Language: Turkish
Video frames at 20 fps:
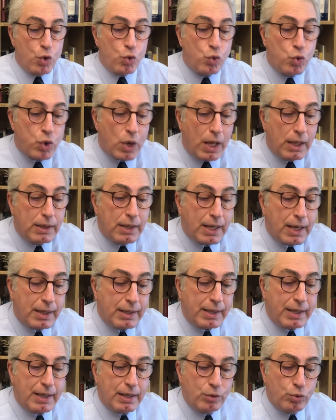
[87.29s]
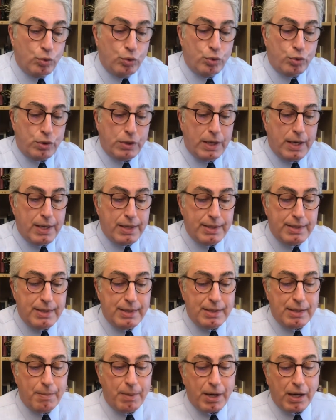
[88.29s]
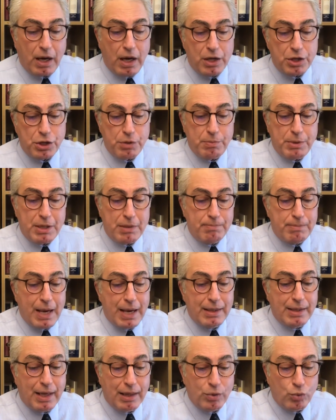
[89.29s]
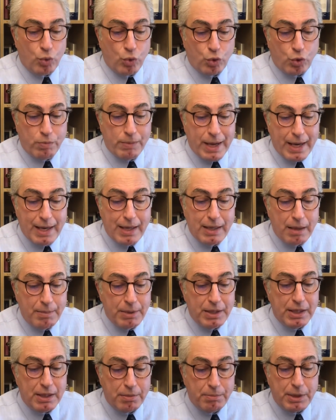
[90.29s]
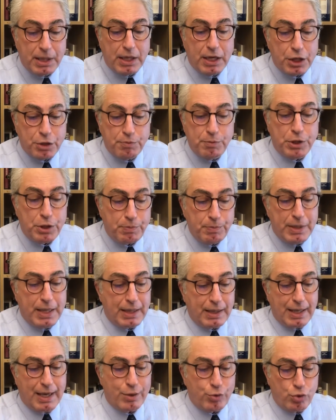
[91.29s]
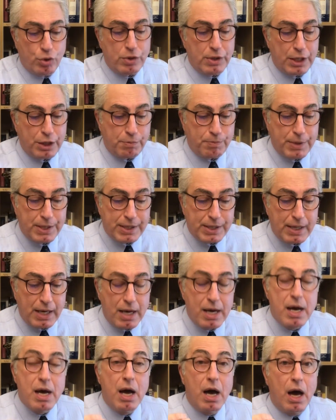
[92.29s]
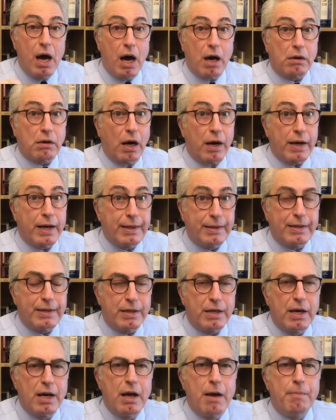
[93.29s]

Kurallara dayalı uluslararası sisteme karşı bir meydan okuma eylemidir. Birleşmiş Milletler Sözleşmesi'ne hakarettir.